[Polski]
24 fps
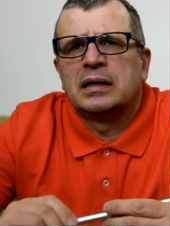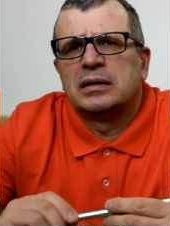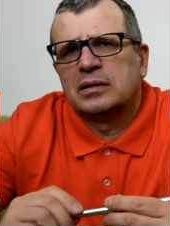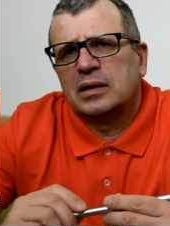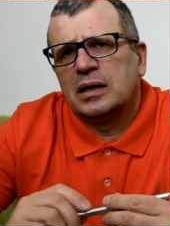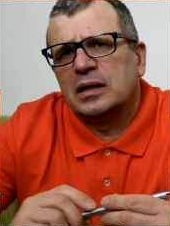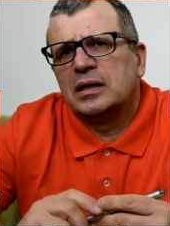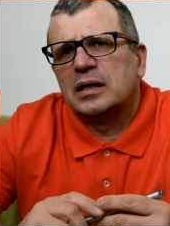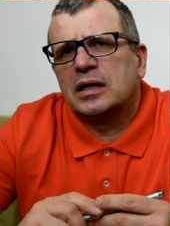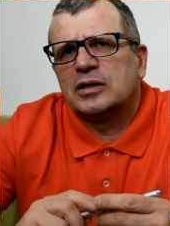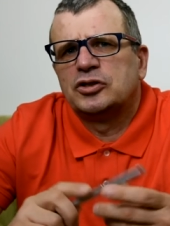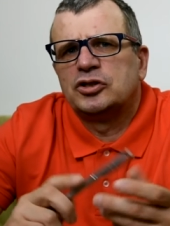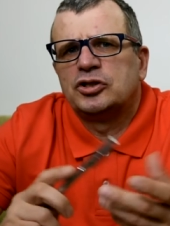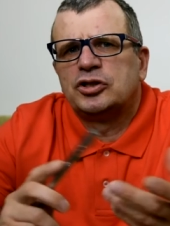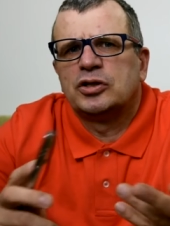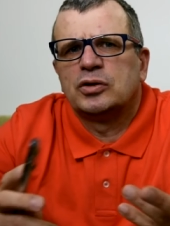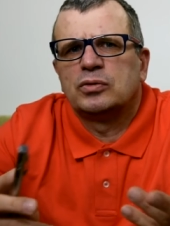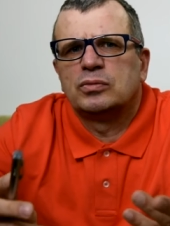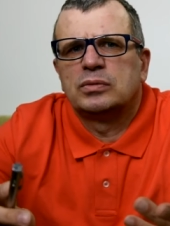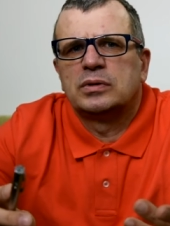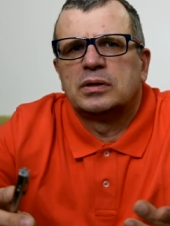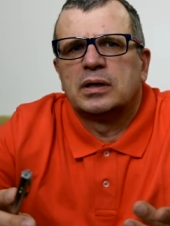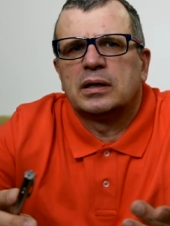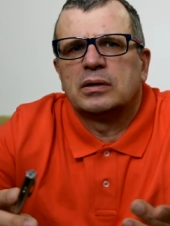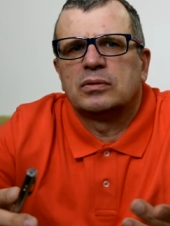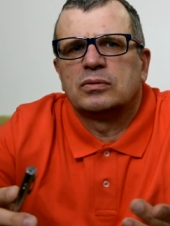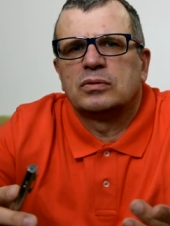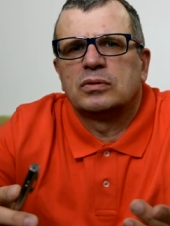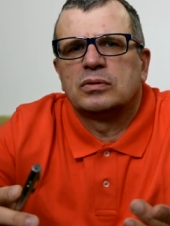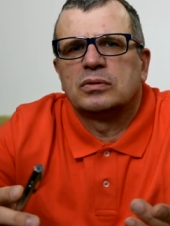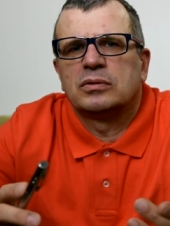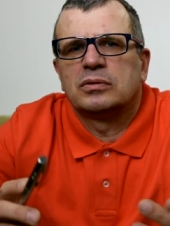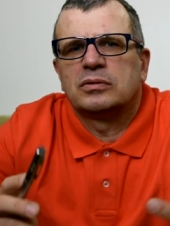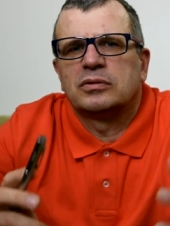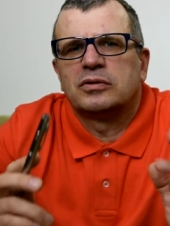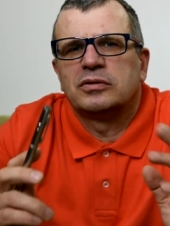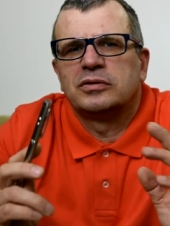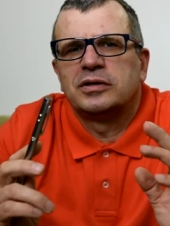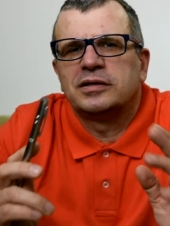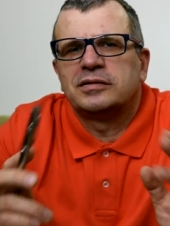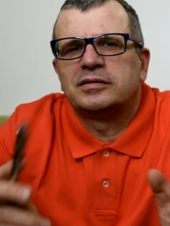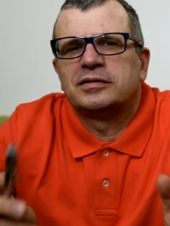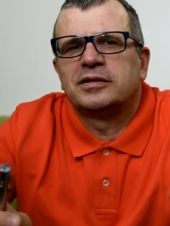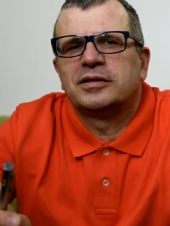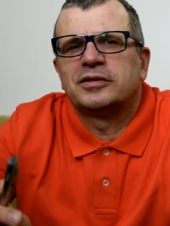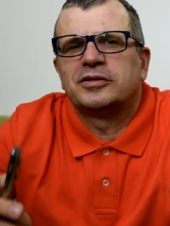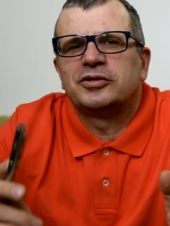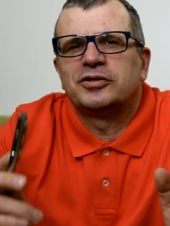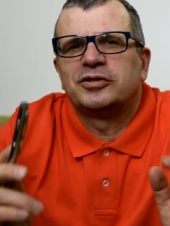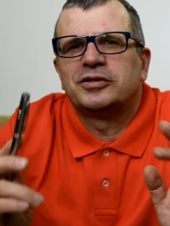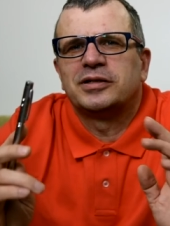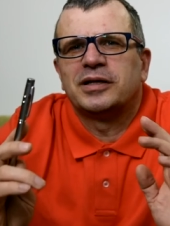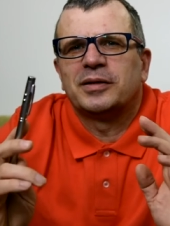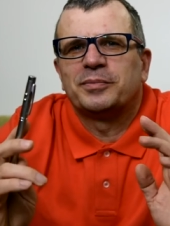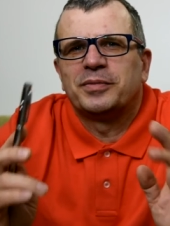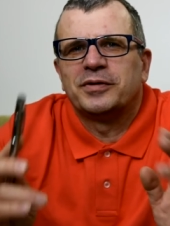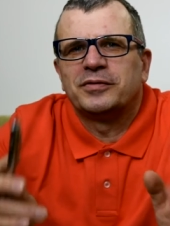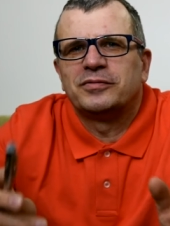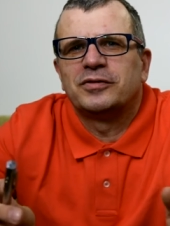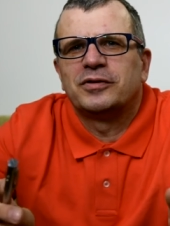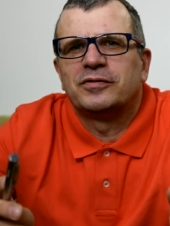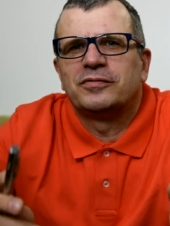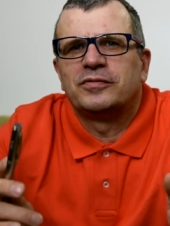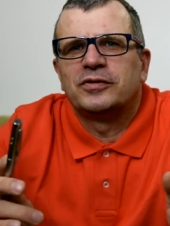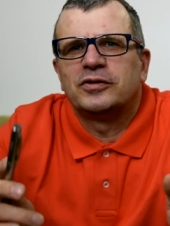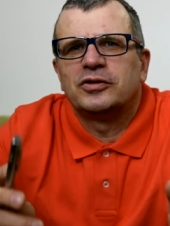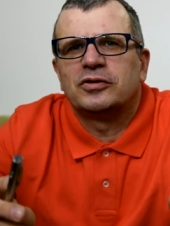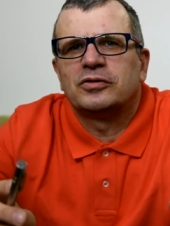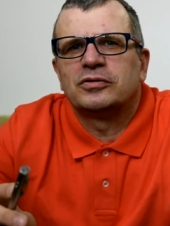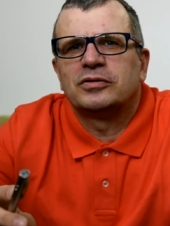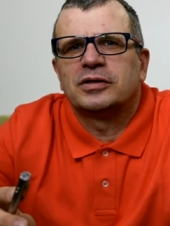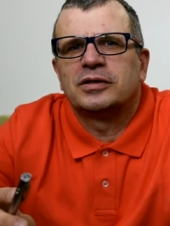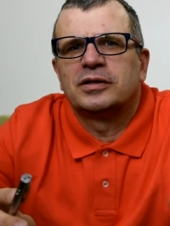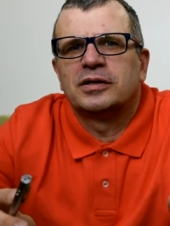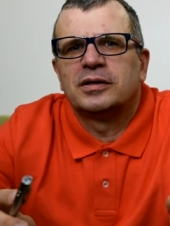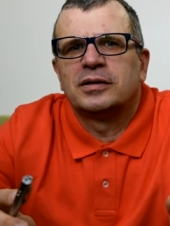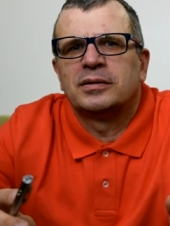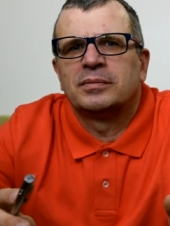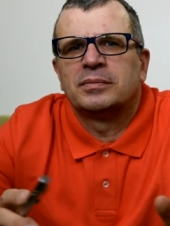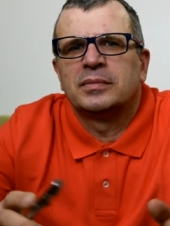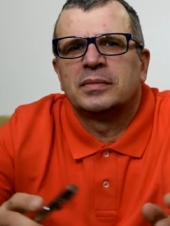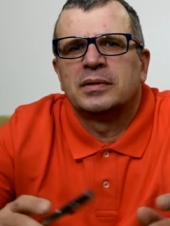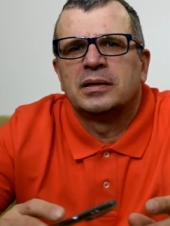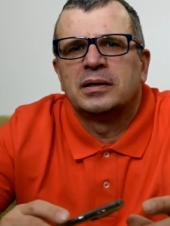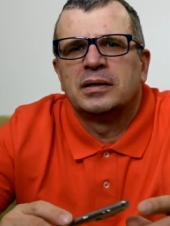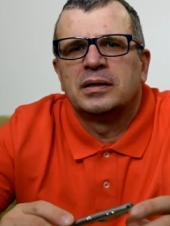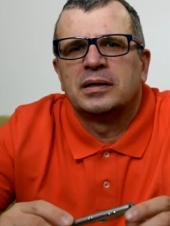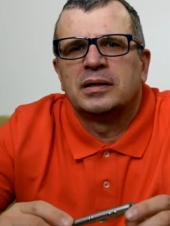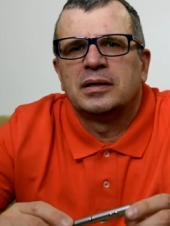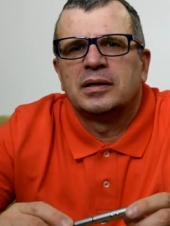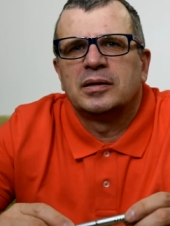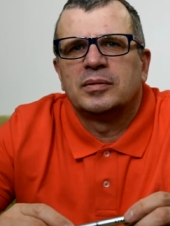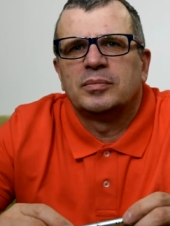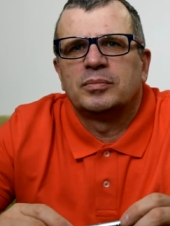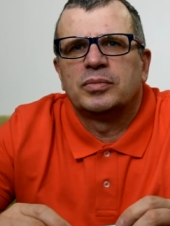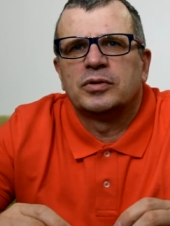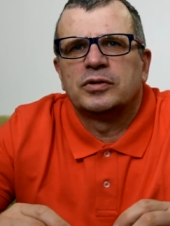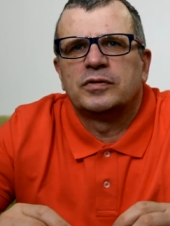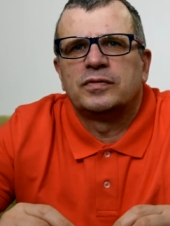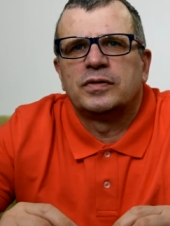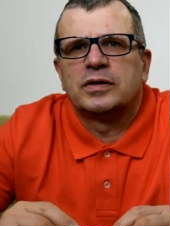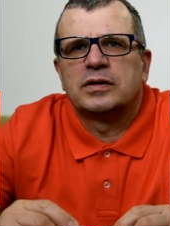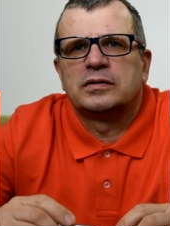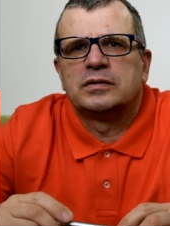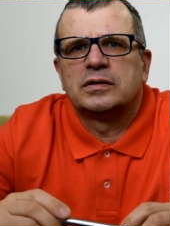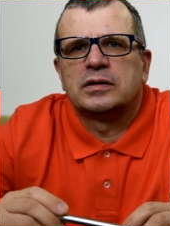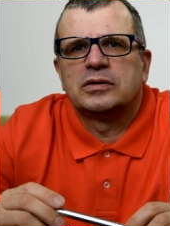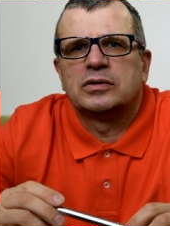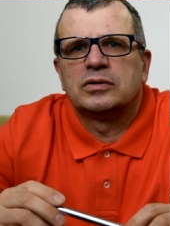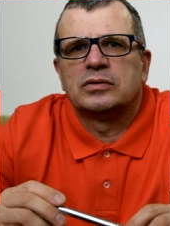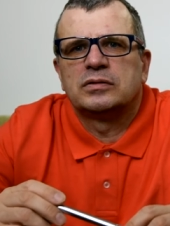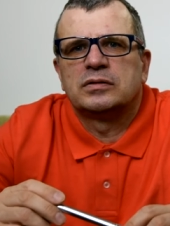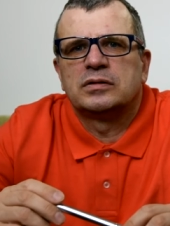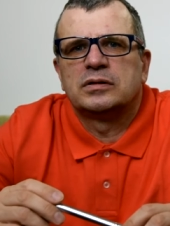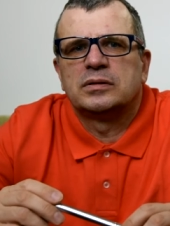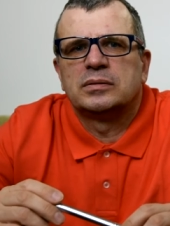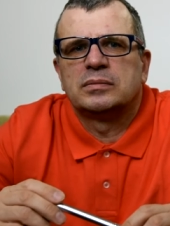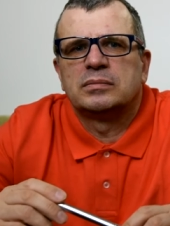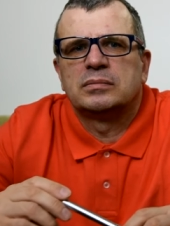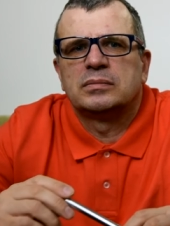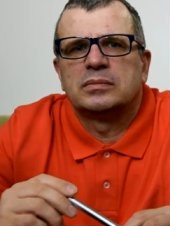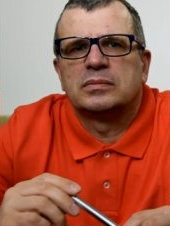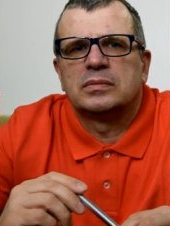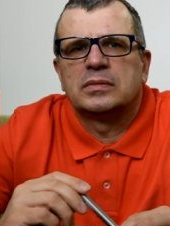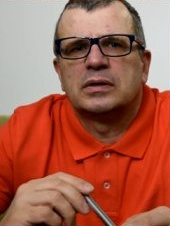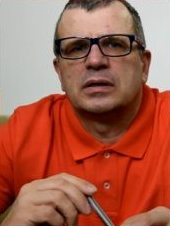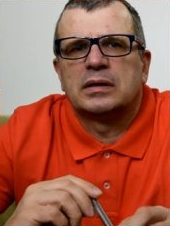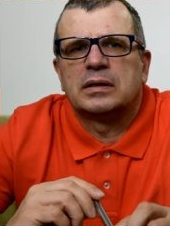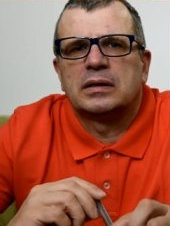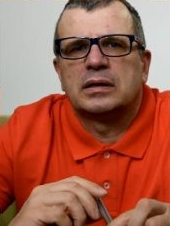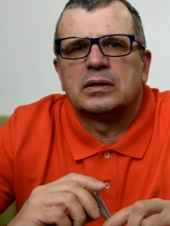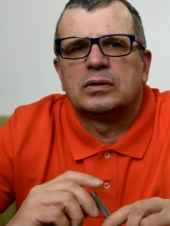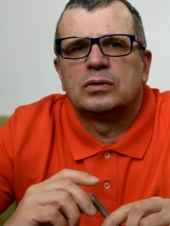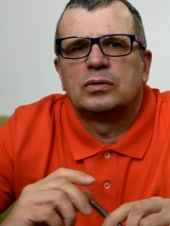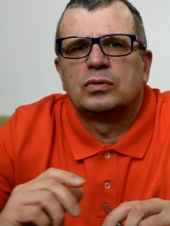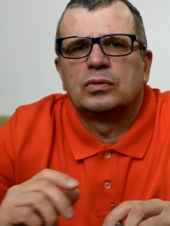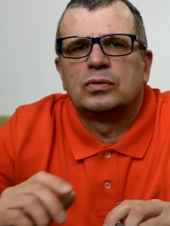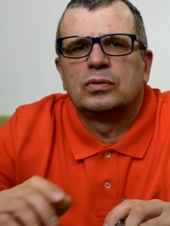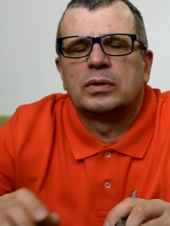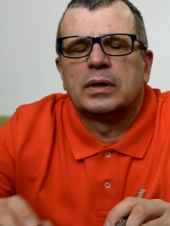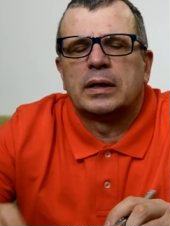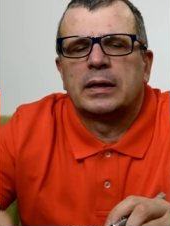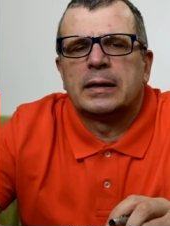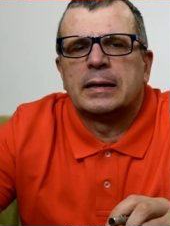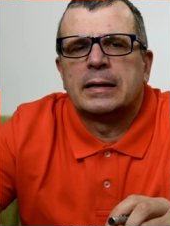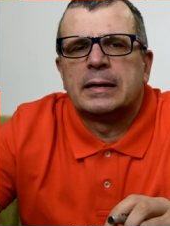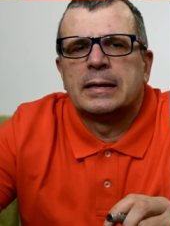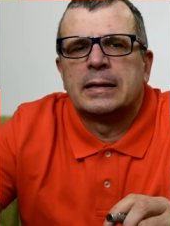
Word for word: no ale jak Ci się udało, to jesteś na pewno wyjątkiem potwierdzającym regułę.